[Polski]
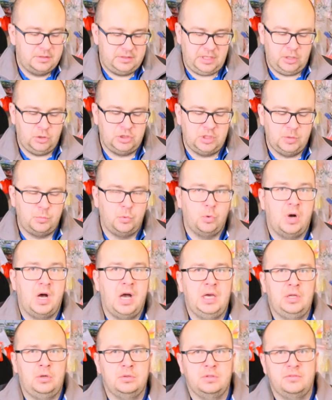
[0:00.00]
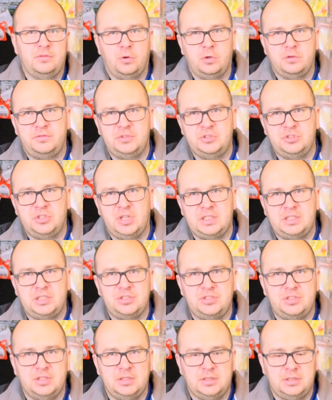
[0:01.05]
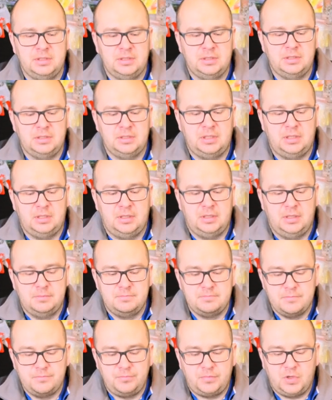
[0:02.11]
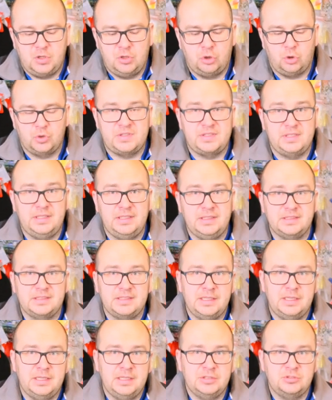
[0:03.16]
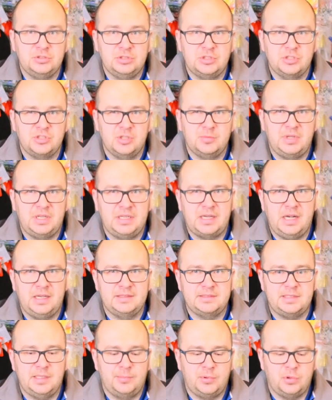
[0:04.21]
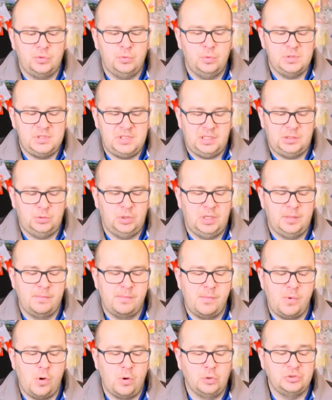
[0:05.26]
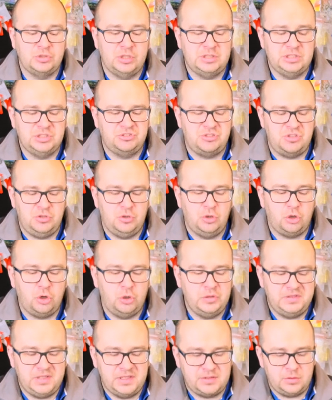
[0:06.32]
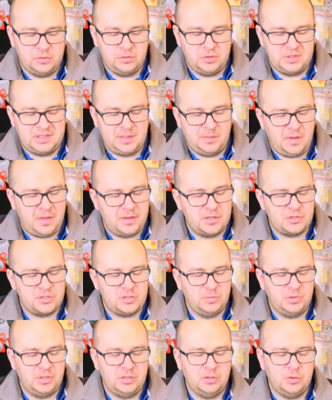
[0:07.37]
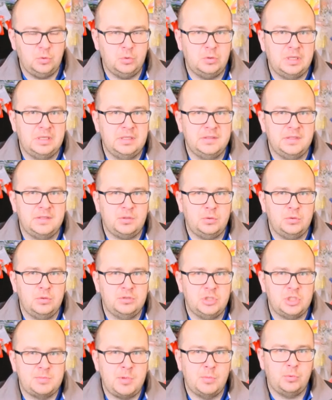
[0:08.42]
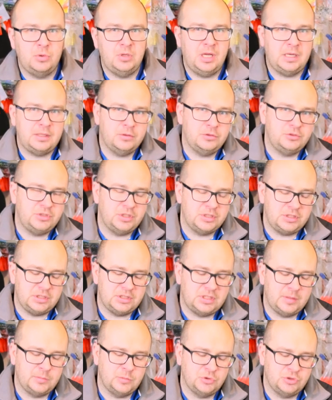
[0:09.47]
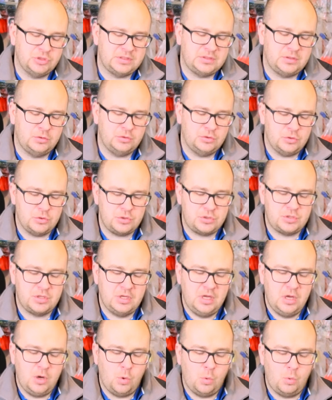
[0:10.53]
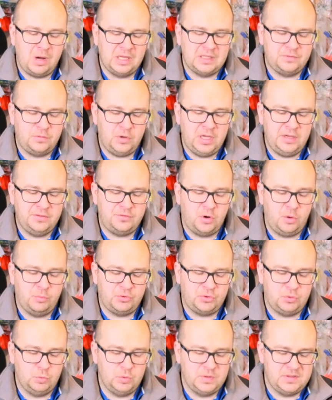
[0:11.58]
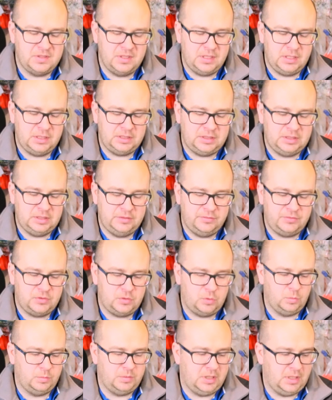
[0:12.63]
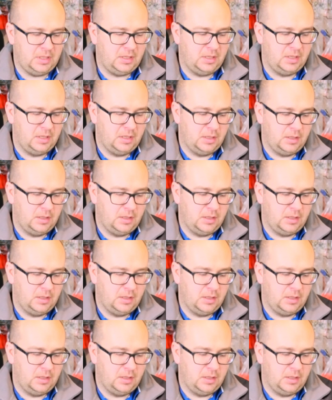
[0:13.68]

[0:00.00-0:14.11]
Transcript: Tego typu Iron Wolfy czy jakieś e, rosyjskie czy też amerykańskie produkcje, które może jeszcze nie do końca są dostępne na naszym rynku, ale zyskują też popularność dzięki temu, że są dość łatwe w obsłudze i w sumie e,